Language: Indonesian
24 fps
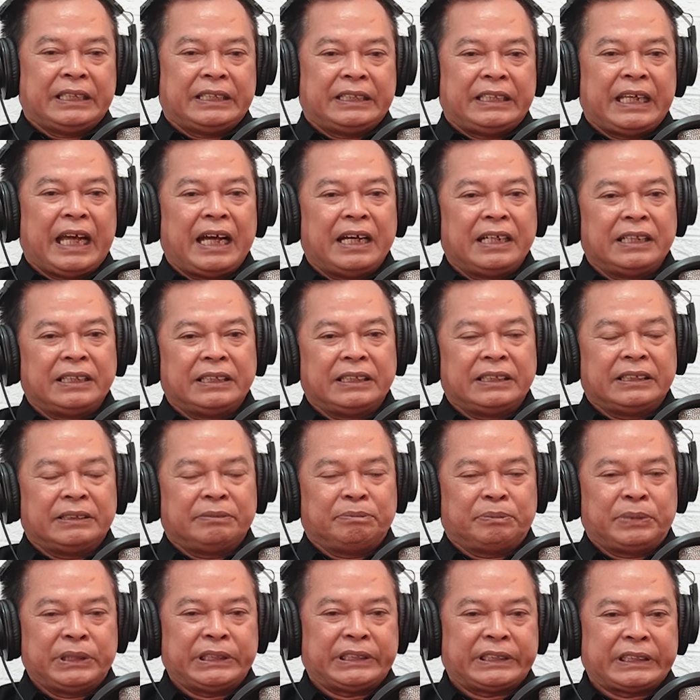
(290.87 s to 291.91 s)
yang
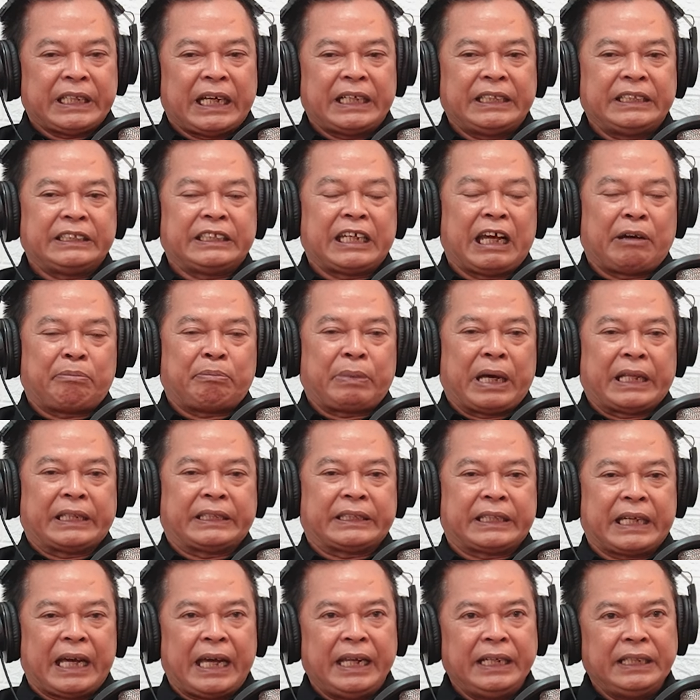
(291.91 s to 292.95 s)
bisa
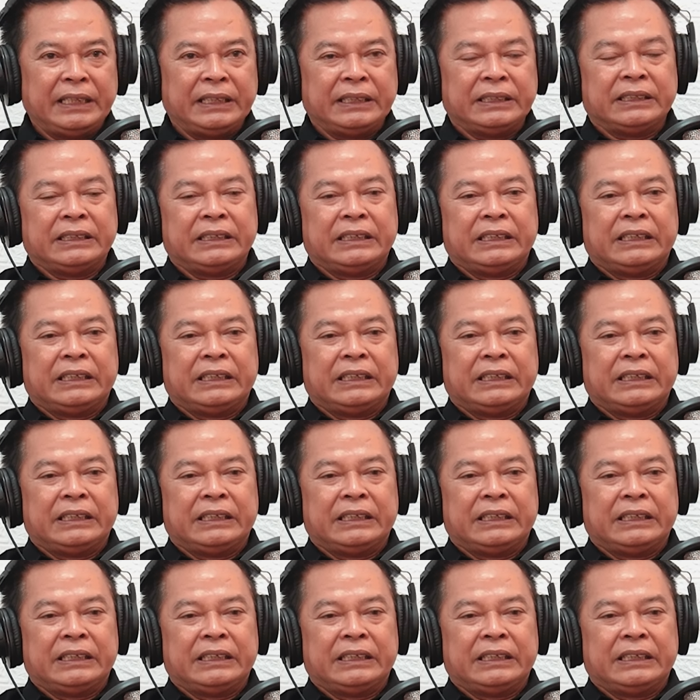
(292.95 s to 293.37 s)
didapatkan